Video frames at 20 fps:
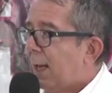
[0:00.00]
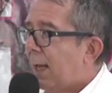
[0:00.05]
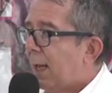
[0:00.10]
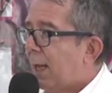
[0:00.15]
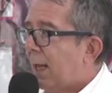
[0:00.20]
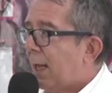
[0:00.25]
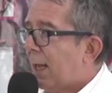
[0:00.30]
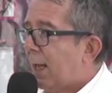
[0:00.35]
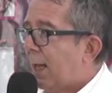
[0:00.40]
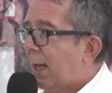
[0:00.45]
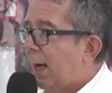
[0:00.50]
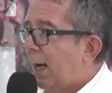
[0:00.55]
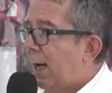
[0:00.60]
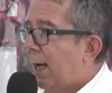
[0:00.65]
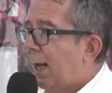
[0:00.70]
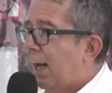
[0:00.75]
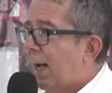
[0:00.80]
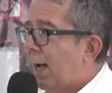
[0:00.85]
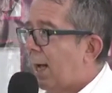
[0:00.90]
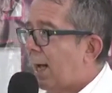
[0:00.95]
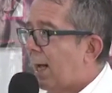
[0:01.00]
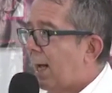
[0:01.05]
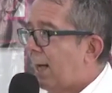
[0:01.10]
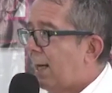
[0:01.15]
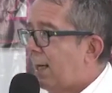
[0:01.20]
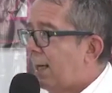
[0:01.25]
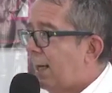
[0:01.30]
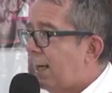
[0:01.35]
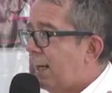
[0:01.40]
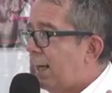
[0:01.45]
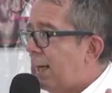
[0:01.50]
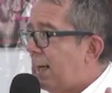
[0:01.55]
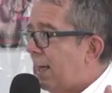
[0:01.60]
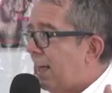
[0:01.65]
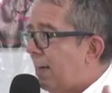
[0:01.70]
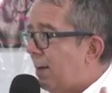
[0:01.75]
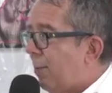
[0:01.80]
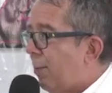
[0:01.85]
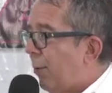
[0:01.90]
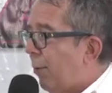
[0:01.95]
que le hagan y le
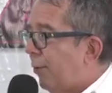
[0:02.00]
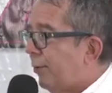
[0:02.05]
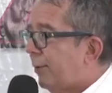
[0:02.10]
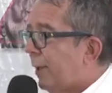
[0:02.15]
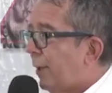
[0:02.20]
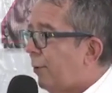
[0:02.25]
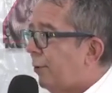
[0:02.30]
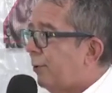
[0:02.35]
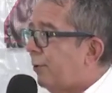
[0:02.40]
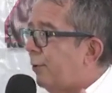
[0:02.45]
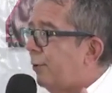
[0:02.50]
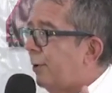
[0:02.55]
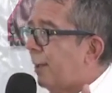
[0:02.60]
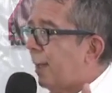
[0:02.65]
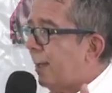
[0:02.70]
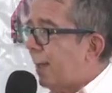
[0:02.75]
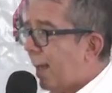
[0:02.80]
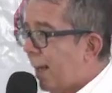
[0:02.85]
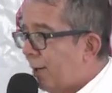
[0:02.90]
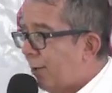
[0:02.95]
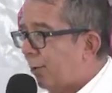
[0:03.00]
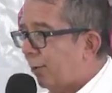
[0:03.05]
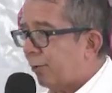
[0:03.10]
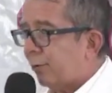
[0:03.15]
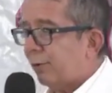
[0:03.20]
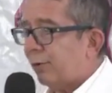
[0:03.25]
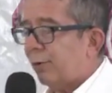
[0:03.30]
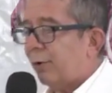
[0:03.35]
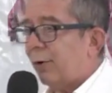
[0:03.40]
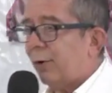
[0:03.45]
den voz a los ciudadanos,